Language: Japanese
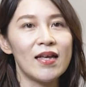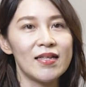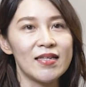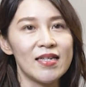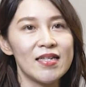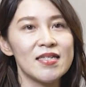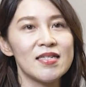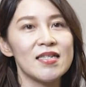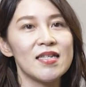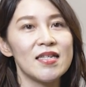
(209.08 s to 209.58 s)

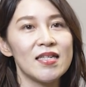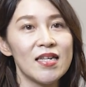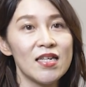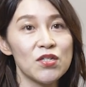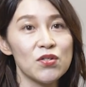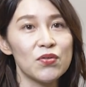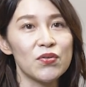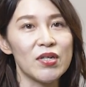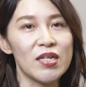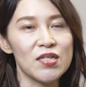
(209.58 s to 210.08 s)
妊娠
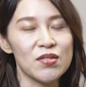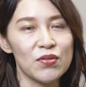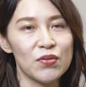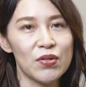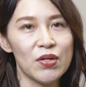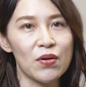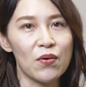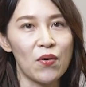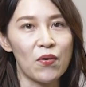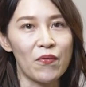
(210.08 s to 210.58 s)
22週
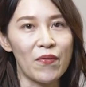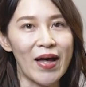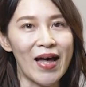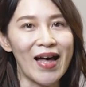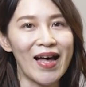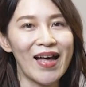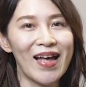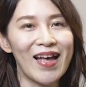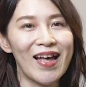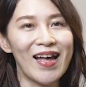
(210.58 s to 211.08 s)
以降
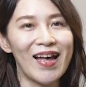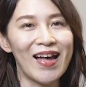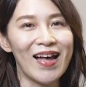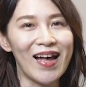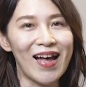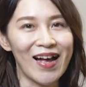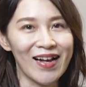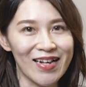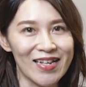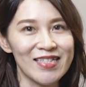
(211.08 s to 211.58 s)
は
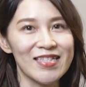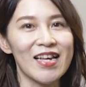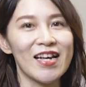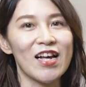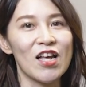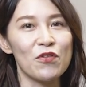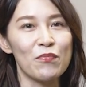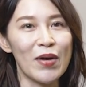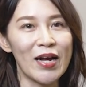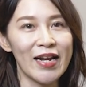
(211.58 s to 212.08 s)
赤ちゃん
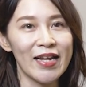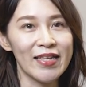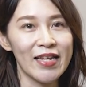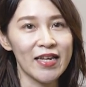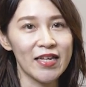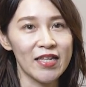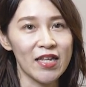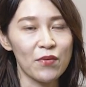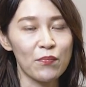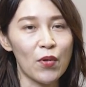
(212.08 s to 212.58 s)
が生まれて
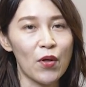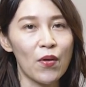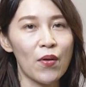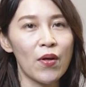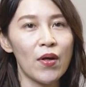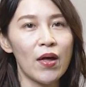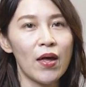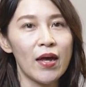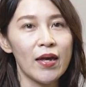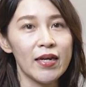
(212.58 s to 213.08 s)
きても
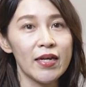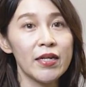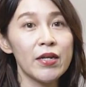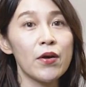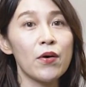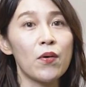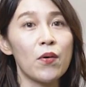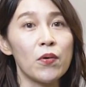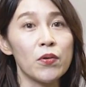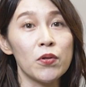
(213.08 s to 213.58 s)
医
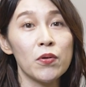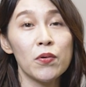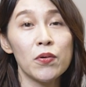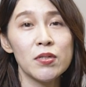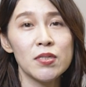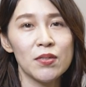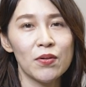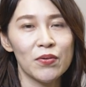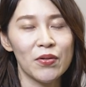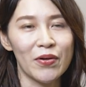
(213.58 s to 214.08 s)
療を
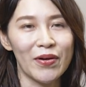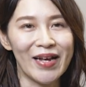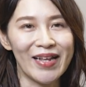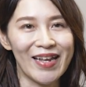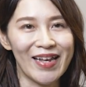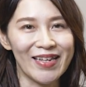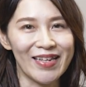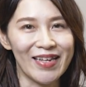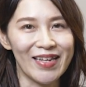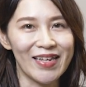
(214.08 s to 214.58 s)
施すことが
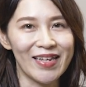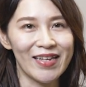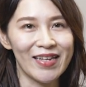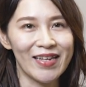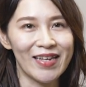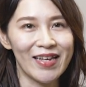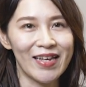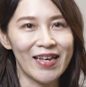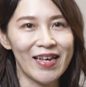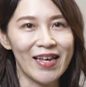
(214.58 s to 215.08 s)
でき
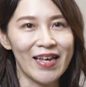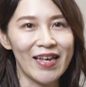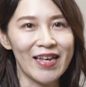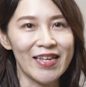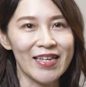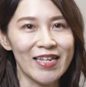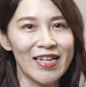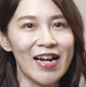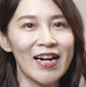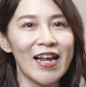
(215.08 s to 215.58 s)

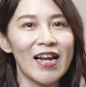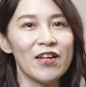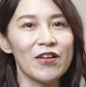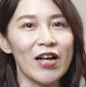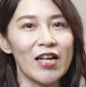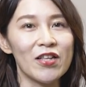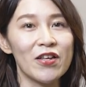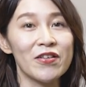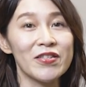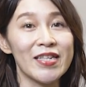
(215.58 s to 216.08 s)
生きられる
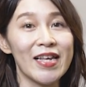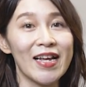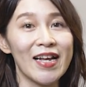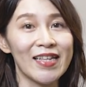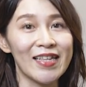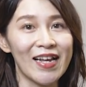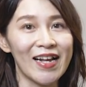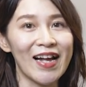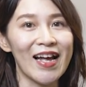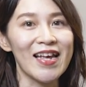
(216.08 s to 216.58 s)
可能性
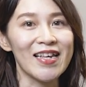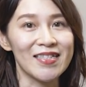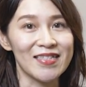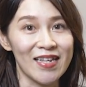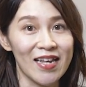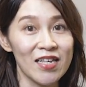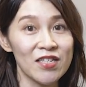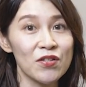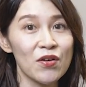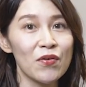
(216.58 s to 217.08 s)
が高い
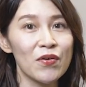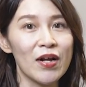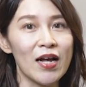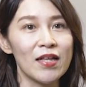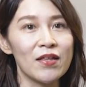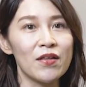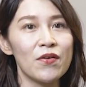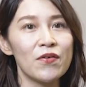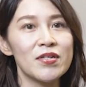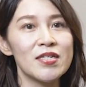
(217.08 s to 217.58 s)
生存
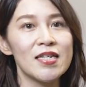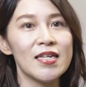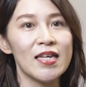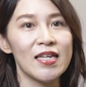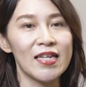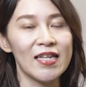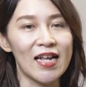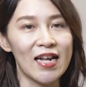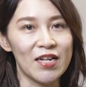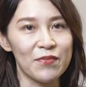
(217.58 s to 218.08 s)
可能時期
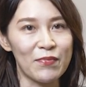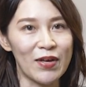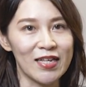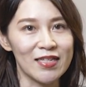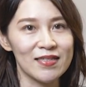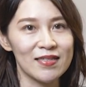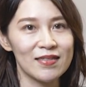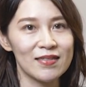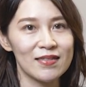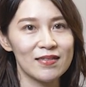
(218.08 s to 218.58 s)
になりま
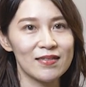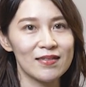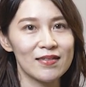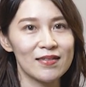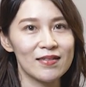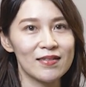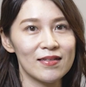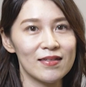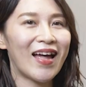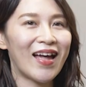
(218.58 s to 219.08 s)
す。
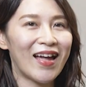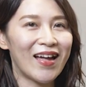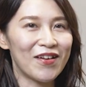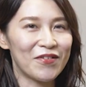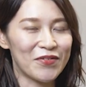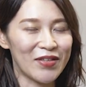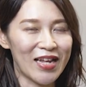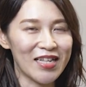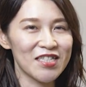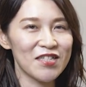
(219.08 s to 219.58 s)

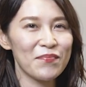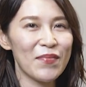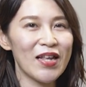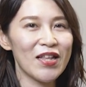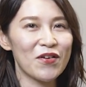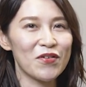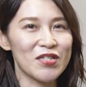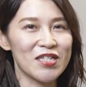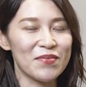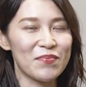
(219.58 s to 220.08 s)
2つ目
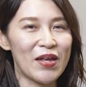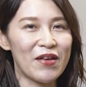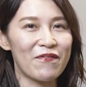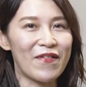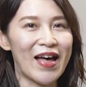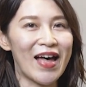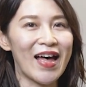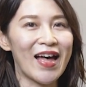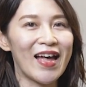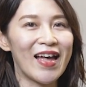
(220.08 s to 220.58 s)
の締め
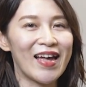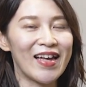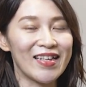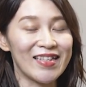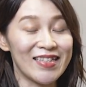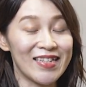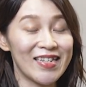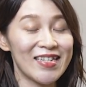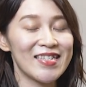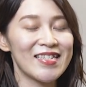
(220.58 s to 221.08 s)
は
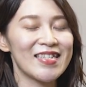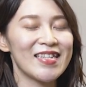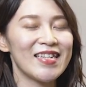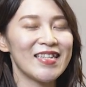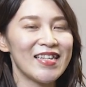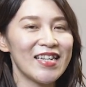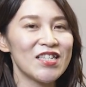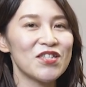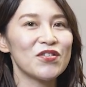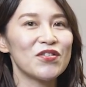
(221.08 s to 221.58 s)
妊
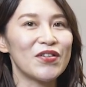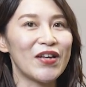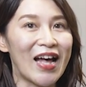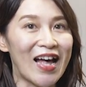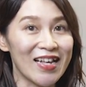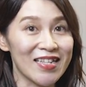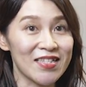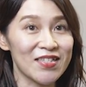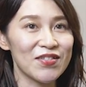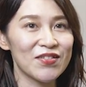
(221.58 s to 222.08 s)
娠
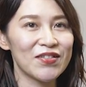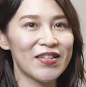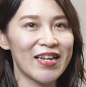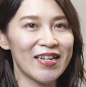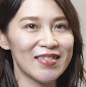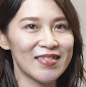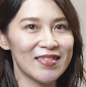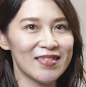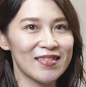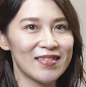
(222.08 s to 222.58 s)
28週
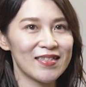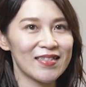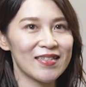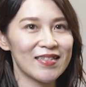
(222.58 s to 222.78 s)
です。